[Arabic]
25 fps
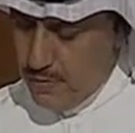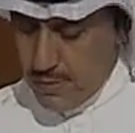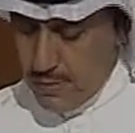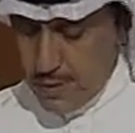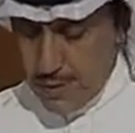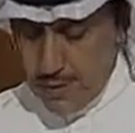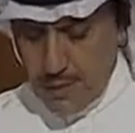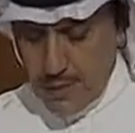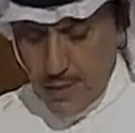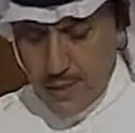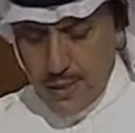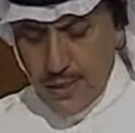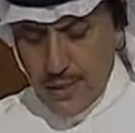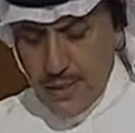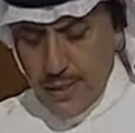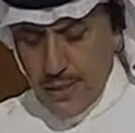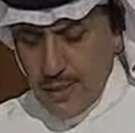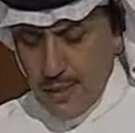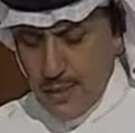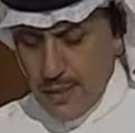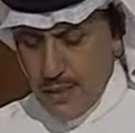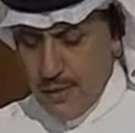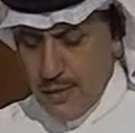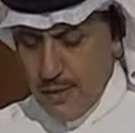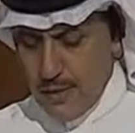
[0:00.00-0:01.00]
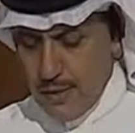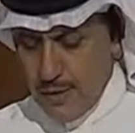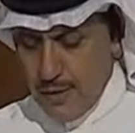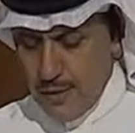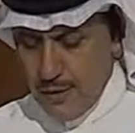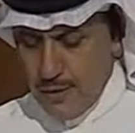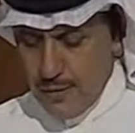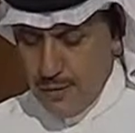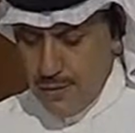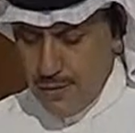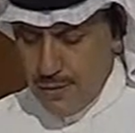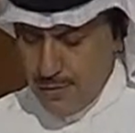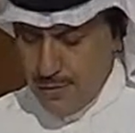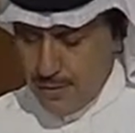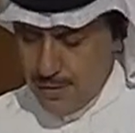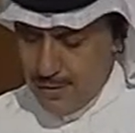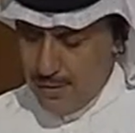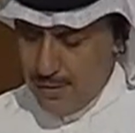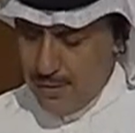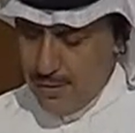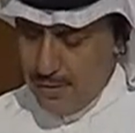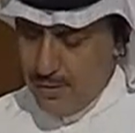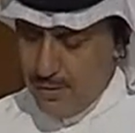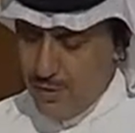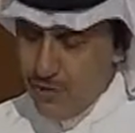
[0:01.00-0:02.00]
يعني حقيقة يخلينا
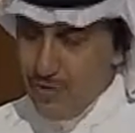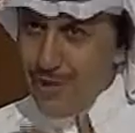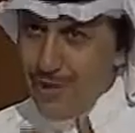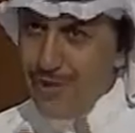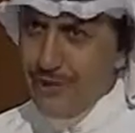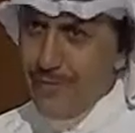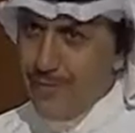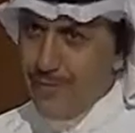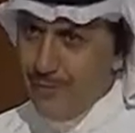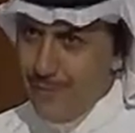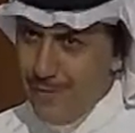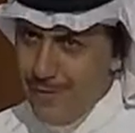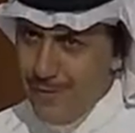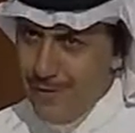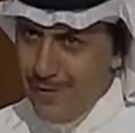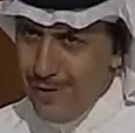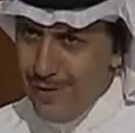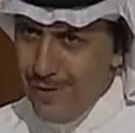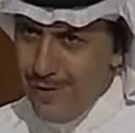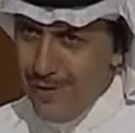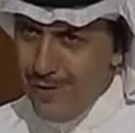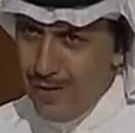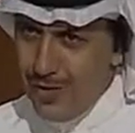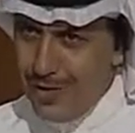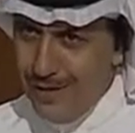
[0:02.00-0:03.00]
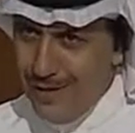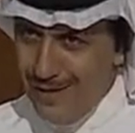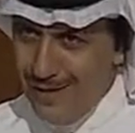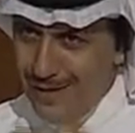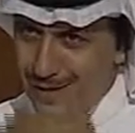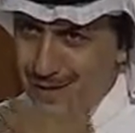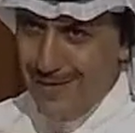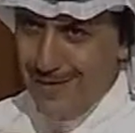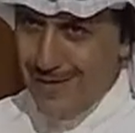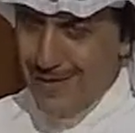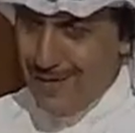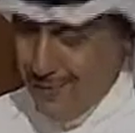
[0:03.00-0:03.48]
آه نستخدم السين يعني لا نعم.